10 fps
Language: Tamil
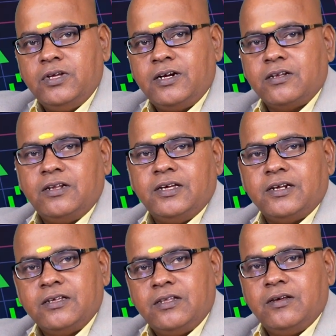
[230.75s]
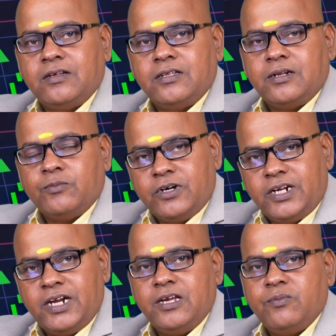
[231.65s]
ஏற்றத்துலையும் இறக்கத்துலையும் அதை நம்ம
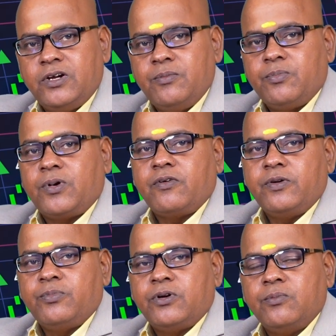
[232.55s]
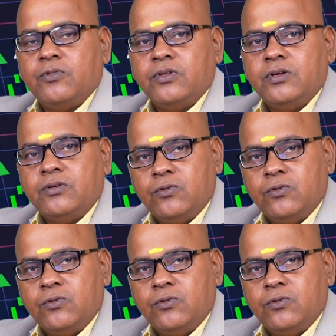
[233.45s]
ட்ரேடிங் பண்ணி ப்ராஃபிட் பண்ணும்போது